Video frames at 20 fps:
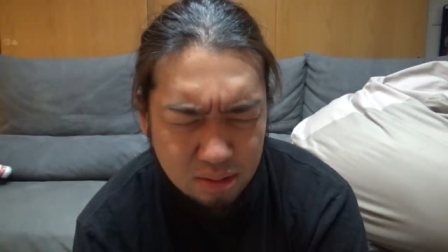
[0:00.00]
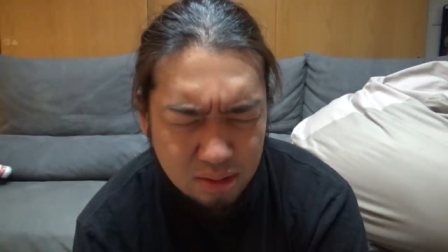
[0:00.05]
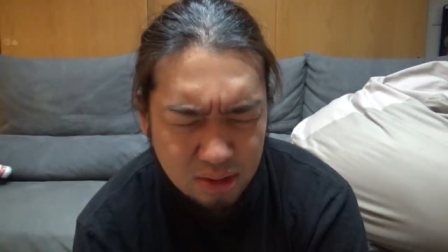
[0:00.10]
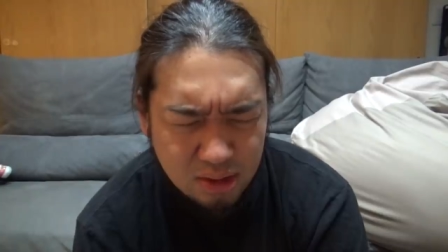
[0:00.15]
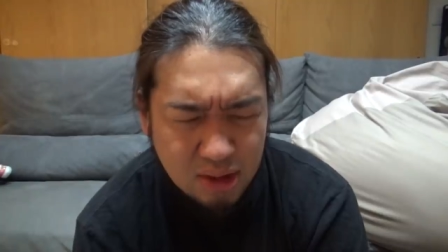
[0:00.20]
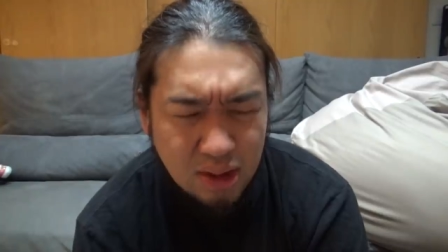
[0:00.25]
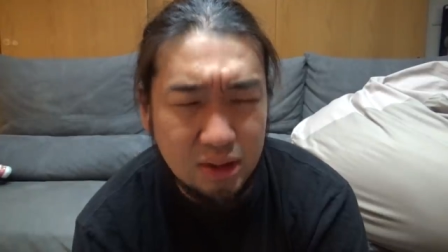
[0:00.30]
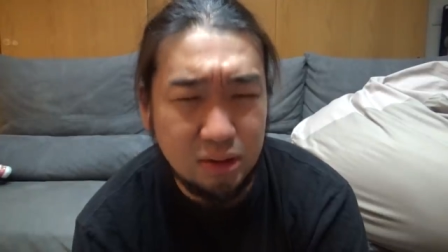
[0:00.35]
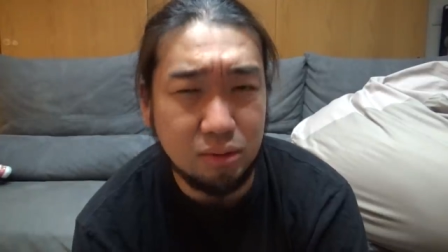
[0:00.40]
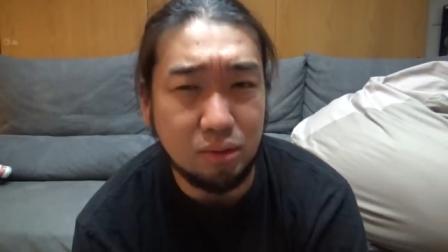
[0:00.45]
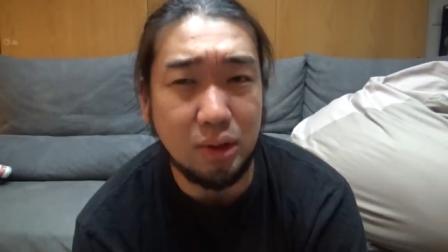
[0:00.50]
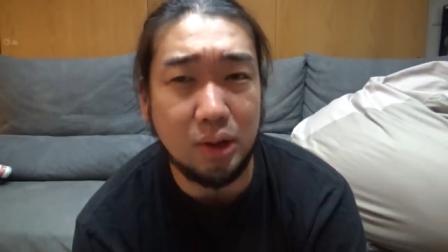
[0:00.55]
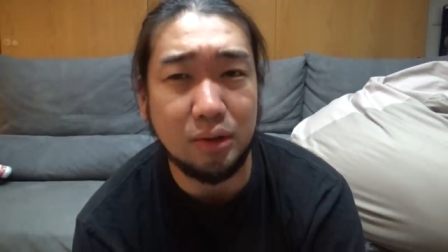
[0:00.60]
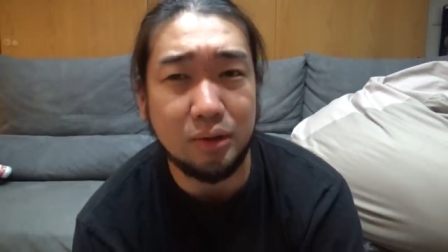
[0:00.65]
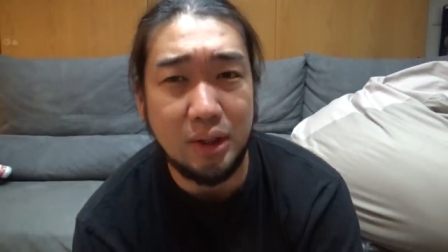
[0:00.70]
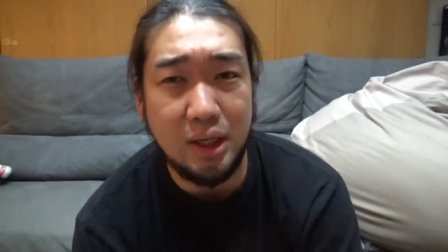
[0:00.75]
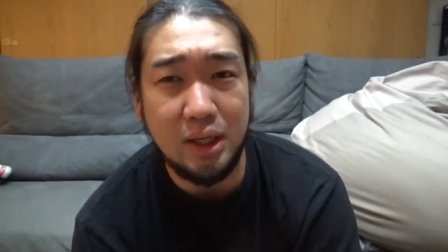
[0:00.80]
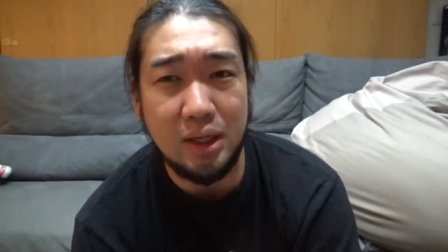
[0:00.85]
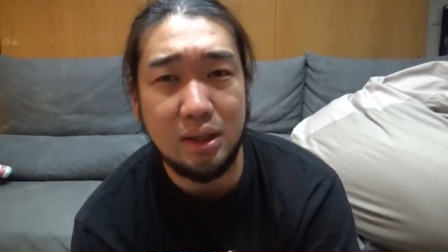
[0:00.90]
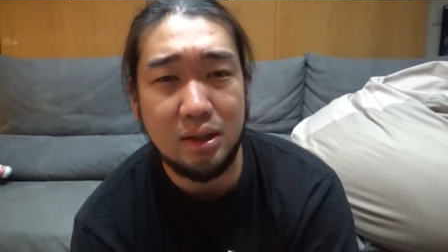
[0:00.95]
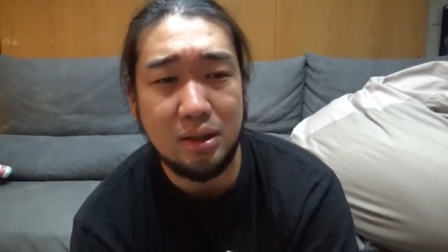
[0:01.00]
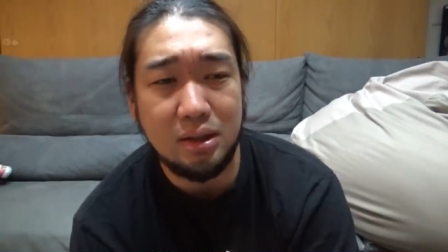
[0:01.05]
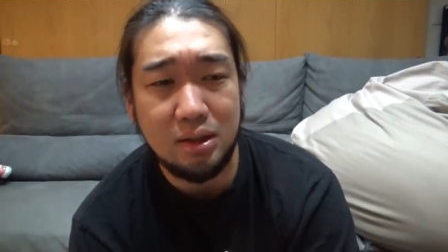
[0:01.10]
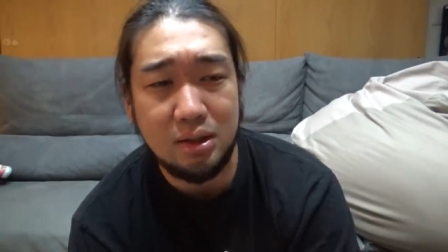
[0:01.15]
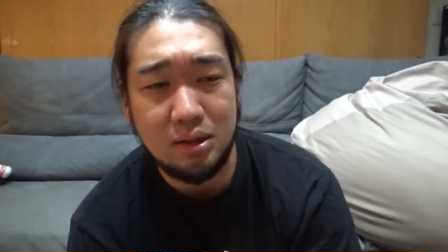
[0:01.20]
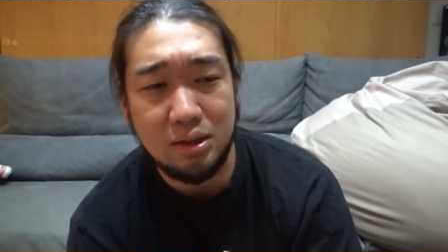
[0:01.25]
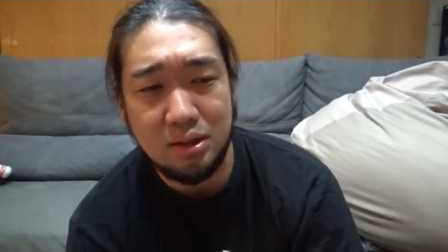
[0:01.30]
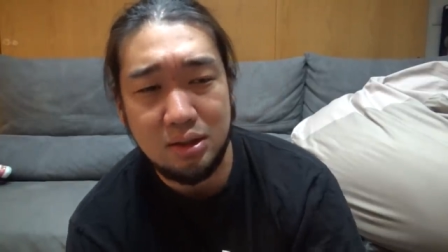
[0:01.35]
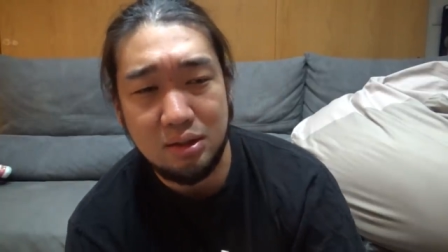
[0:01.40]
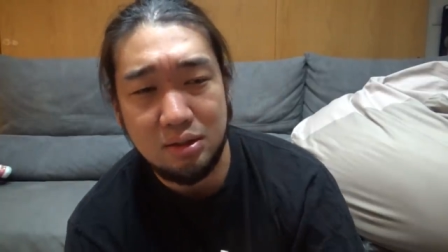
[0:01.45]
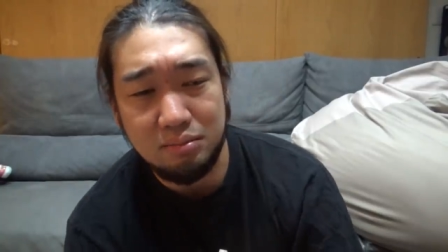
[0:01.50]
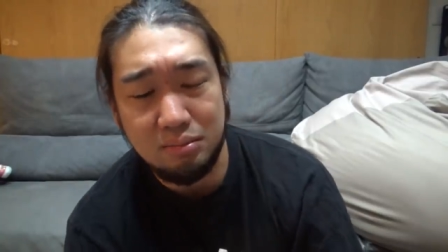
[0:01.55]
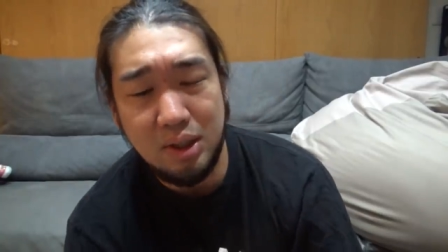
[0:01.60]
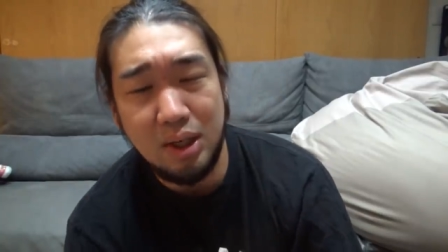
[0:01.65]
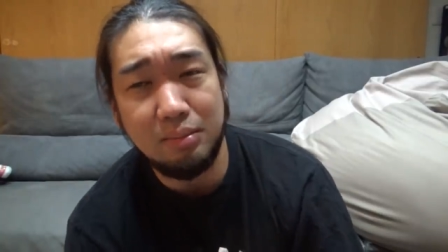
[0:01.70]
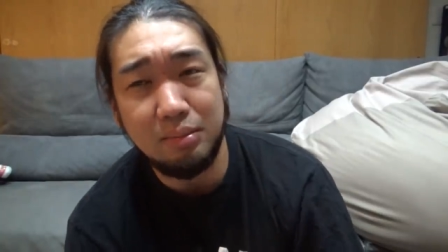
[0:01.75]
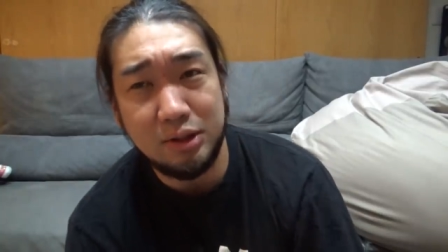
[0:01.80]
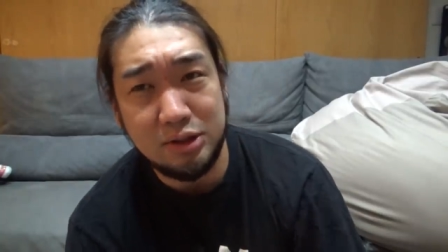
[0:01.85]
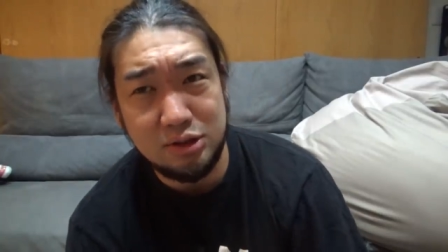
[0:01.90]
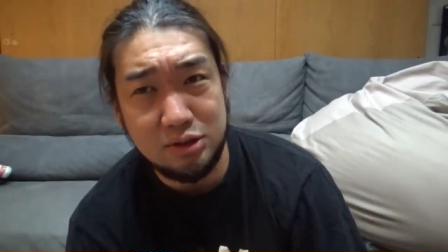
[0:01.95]
意見とかをね
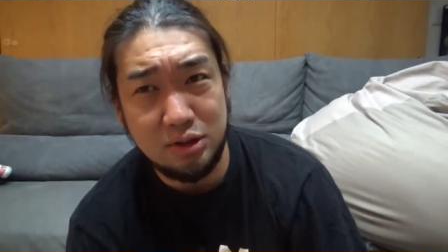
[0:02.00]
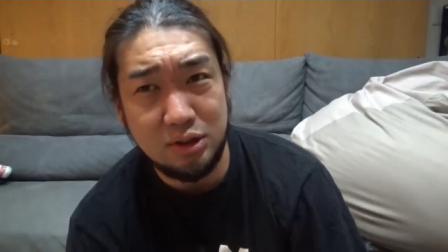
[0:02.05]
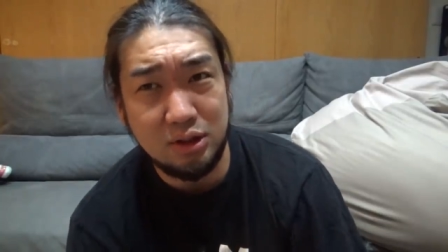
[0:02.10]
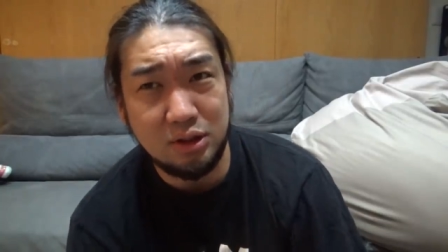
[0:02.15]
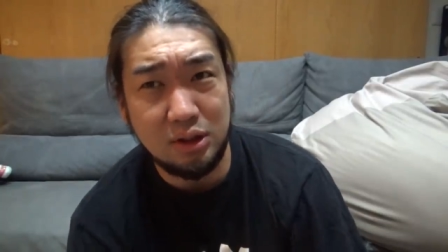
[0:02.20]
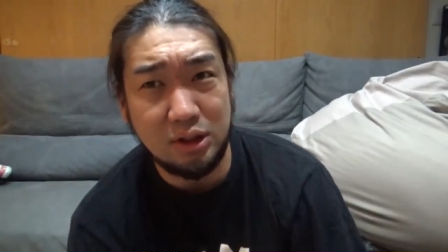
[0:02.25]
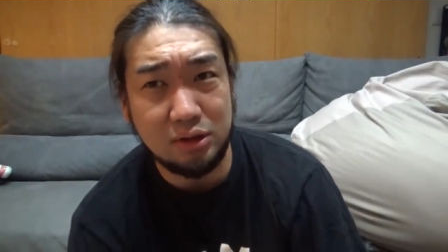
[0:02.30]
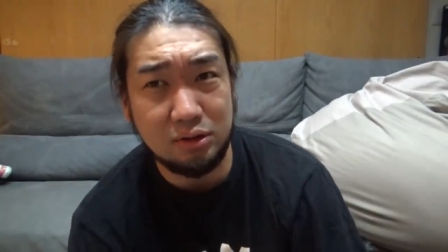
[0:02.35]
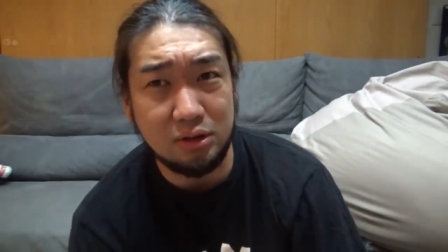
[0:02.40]
まあまあツイッター